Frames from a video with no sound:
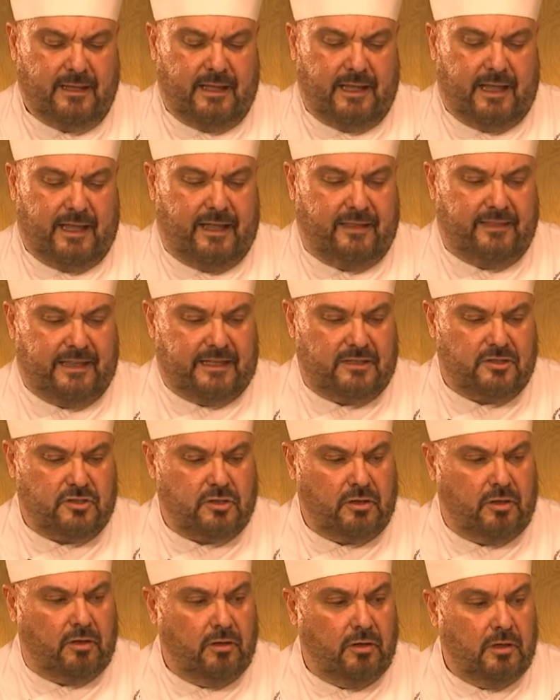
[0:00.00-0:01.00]
e
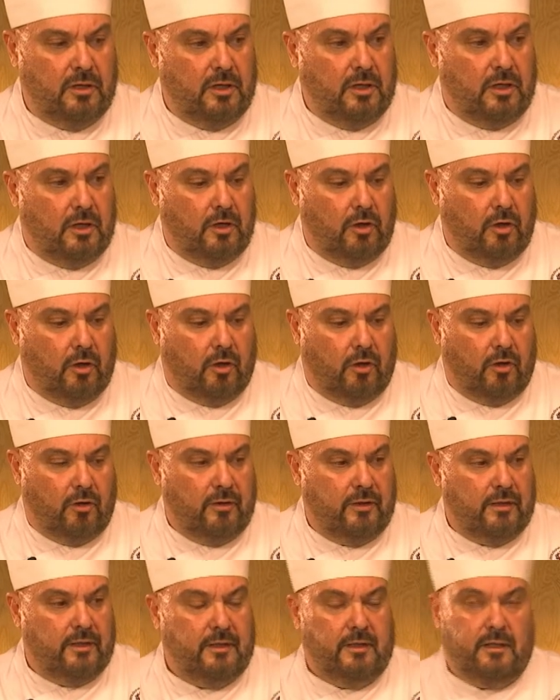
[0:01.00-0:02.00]
adesso
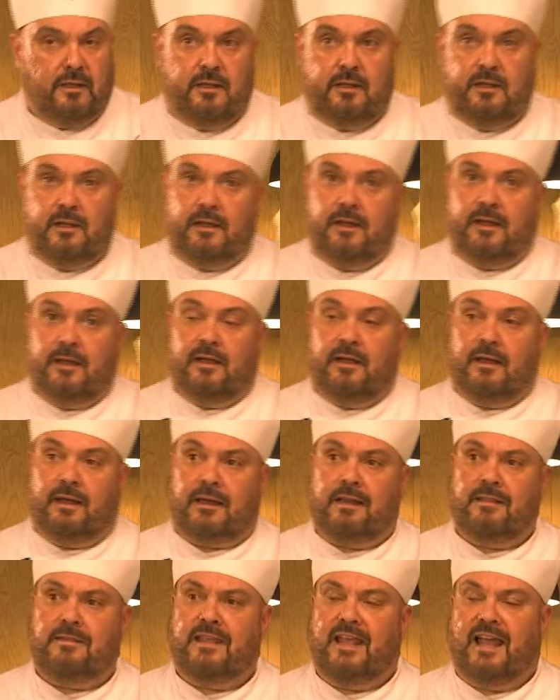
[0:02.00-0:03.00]
lo
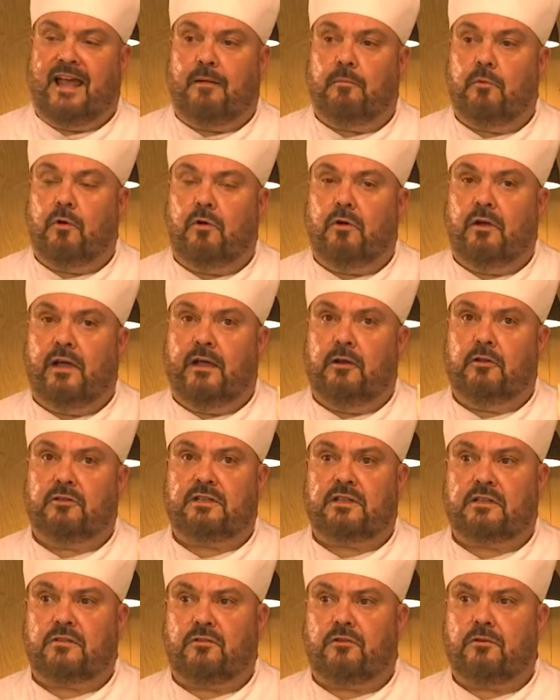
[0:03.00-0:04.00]
rendiamo e lo
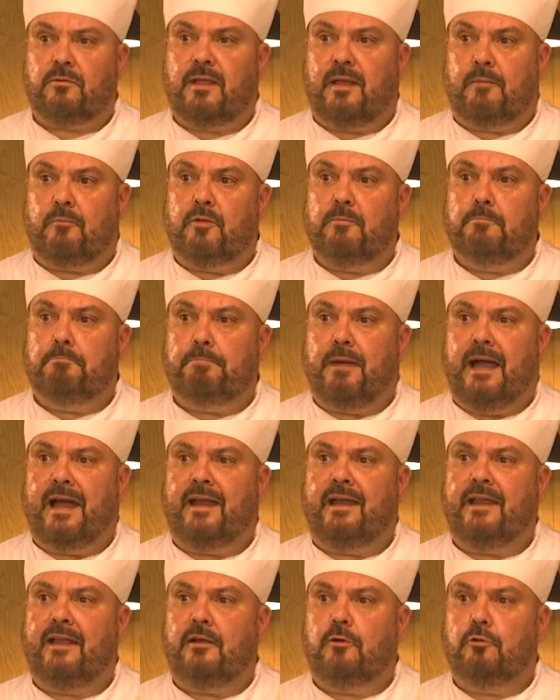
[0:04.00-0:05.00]
trasformiamo in
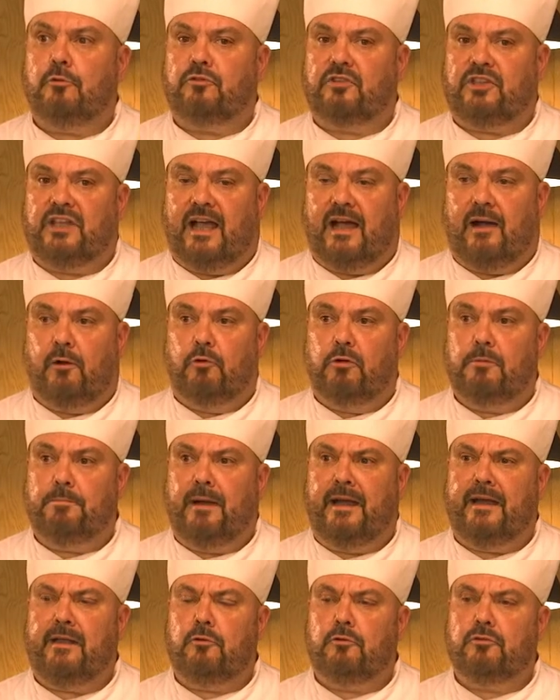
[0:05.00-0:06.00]
pane guttiau. Il
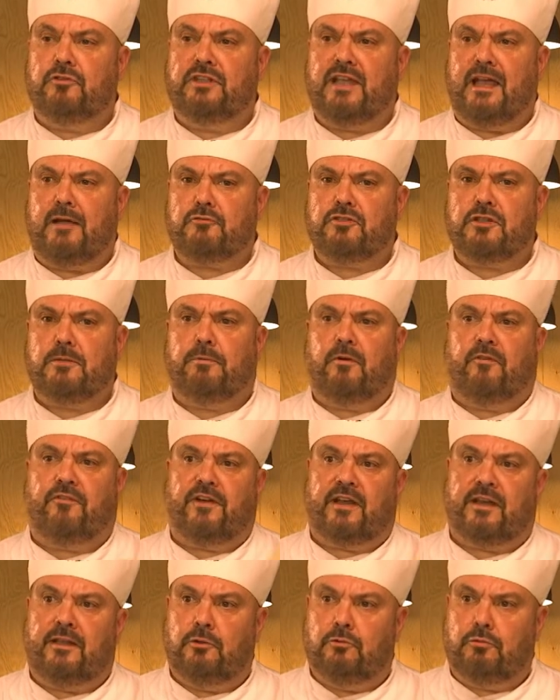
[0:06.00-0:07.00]
pane guttiau si può
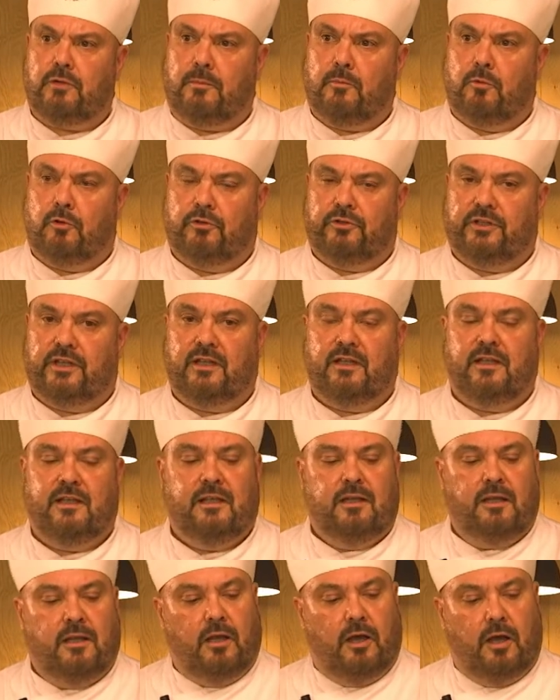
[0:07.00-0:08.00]
fare in due modi,
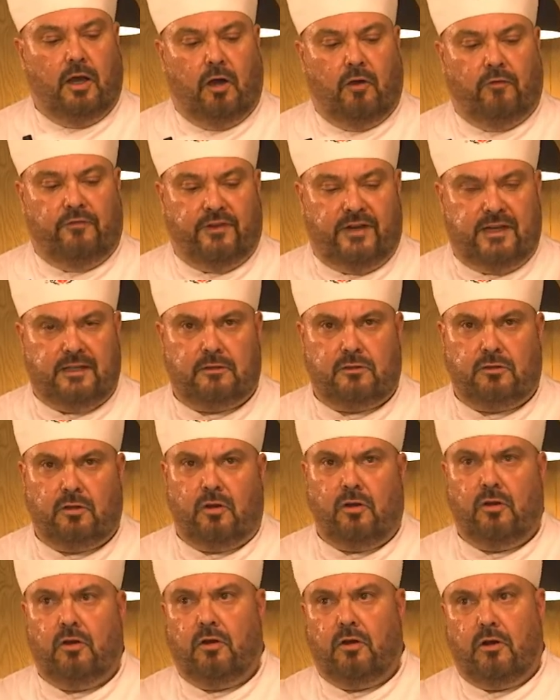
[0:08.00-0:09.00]
o
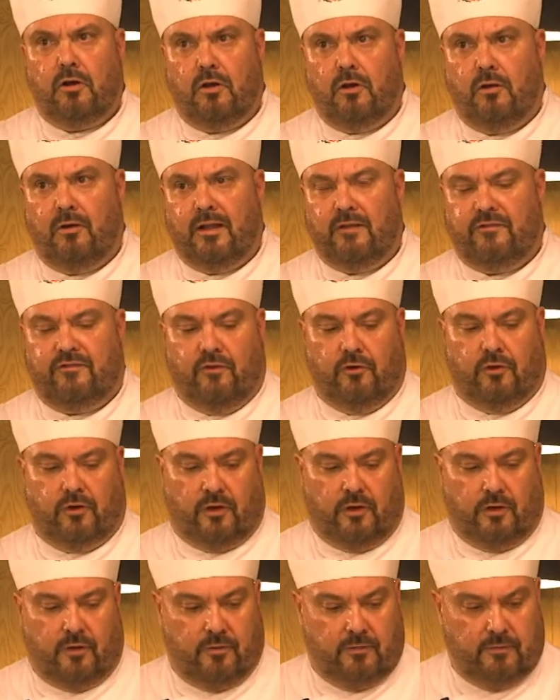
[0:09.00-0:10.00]
fritto o al
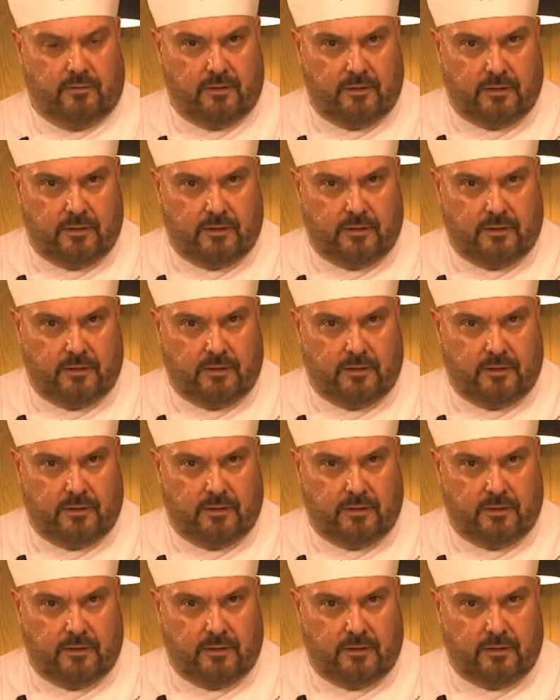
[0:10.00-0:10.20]
forno.